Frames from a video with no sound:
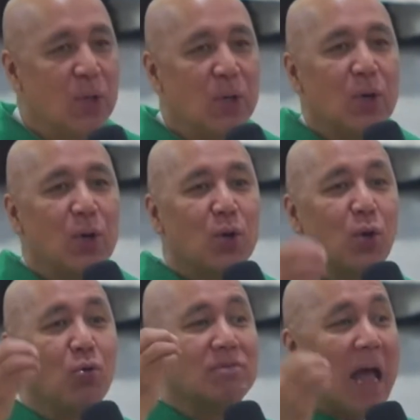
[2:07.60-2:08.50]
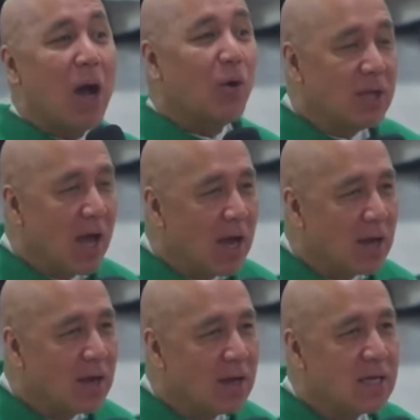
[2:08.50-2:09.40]
Kung tao
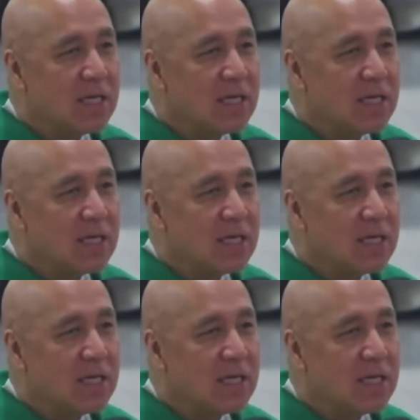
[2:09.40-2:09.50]
yan,